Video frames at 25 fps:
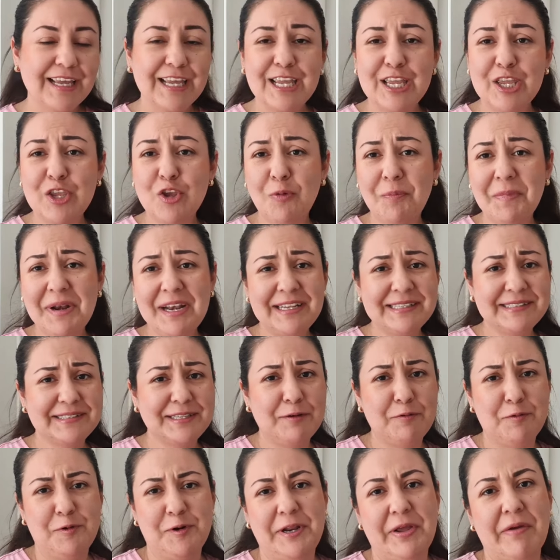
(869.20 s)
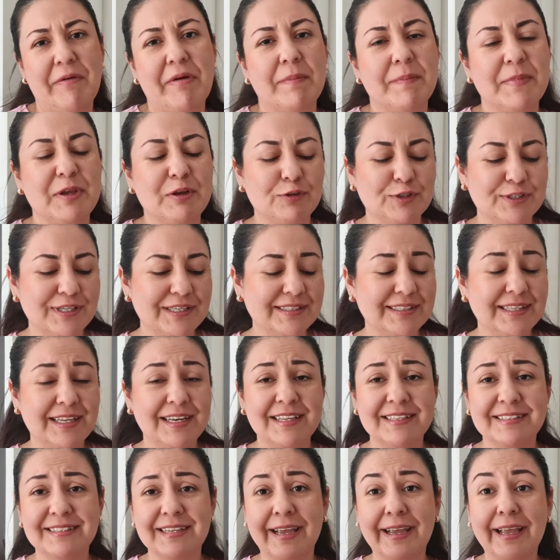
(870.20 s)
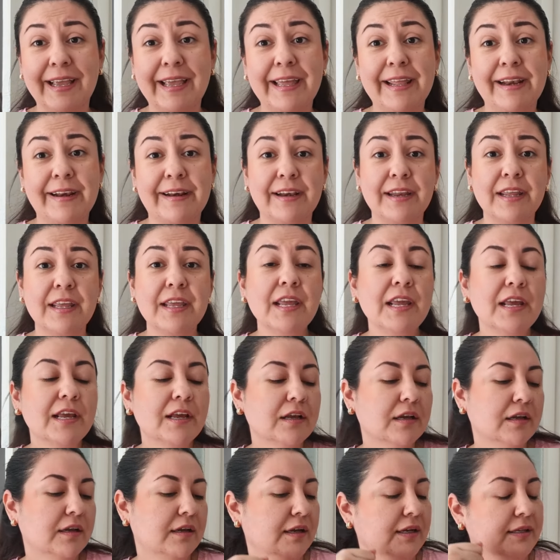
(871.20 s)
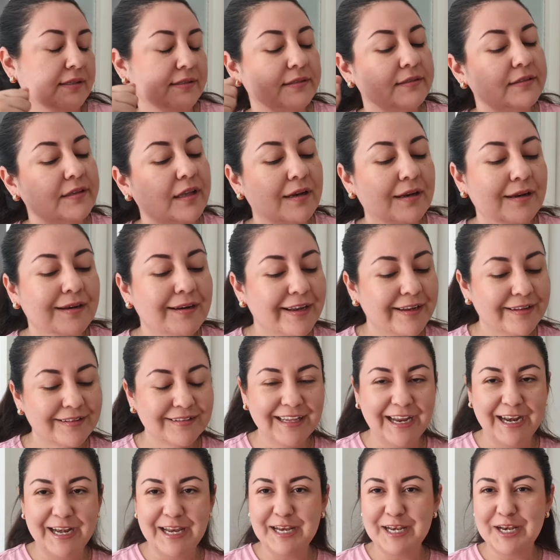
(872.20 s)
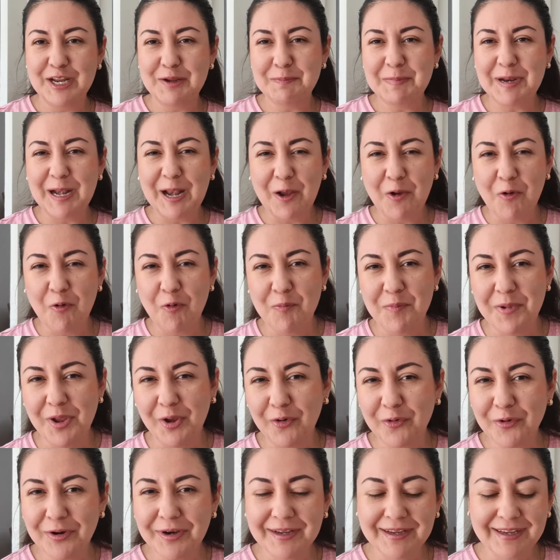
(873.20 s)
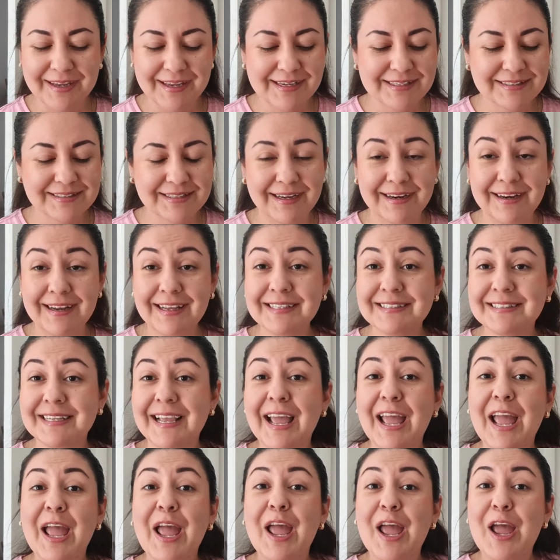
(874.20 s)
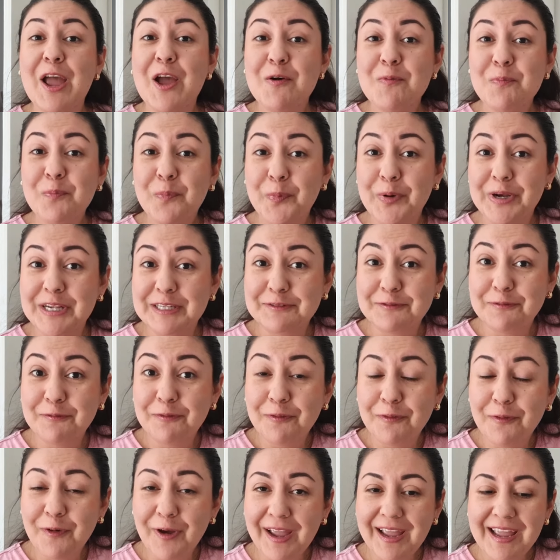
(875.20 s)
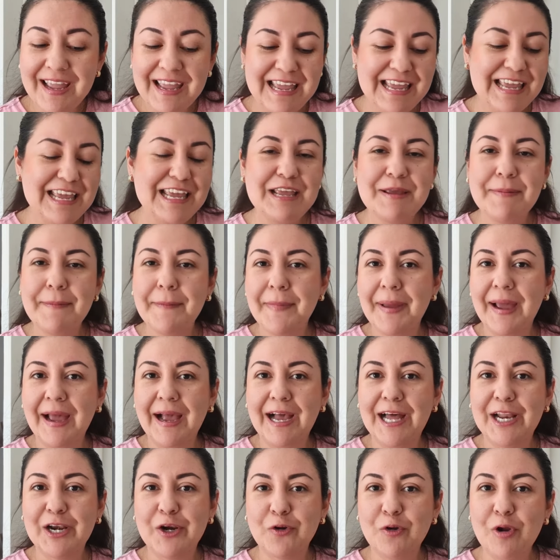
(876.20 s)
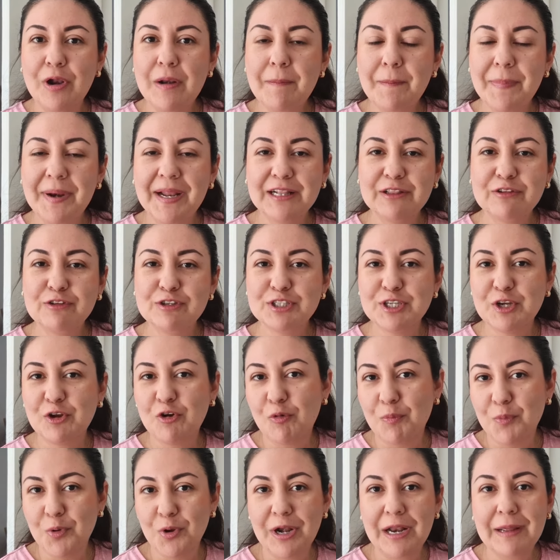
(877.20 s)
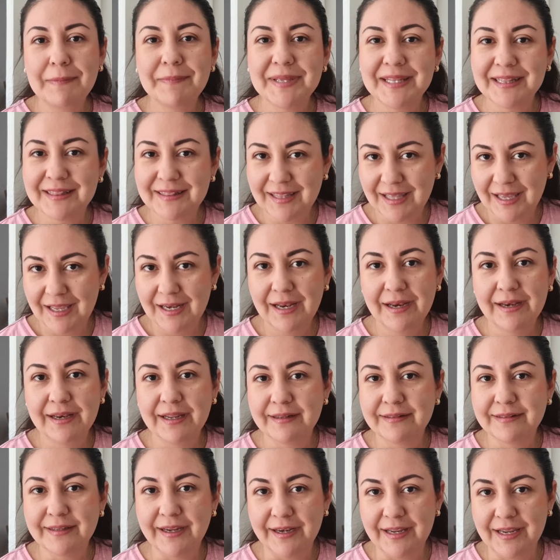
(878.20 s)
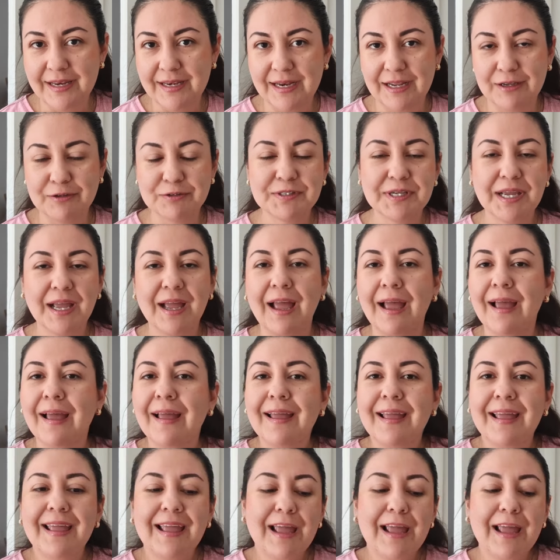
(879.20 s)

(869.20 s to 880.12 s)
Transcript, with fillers: Y yo me la saboreaba, amigos, hasta le decía, que rica está la nectarina y me la comía con aquellas ganas. Pues fue y me agarró el plato y se comió la mitad de la nectarina, o sea,